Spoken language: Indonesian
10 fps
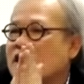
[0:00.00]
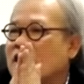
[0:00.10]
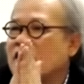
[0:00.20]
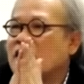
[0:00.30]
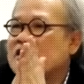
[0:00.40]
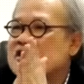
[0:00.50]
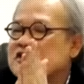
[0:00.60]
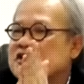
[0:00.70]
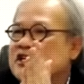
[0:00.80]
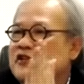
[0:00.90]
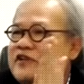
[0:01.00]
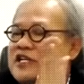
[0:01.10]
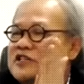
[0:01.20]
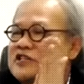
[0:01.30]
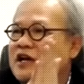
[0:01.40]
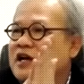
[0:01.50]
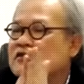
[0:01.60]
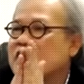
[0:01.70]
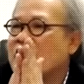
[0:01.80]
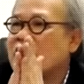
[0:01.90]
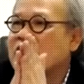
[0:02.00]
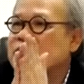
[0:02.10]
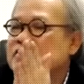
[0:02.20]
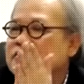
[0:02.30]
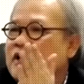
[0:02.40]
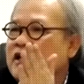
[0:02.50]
dalam banyak tulisan, bahkan yang paling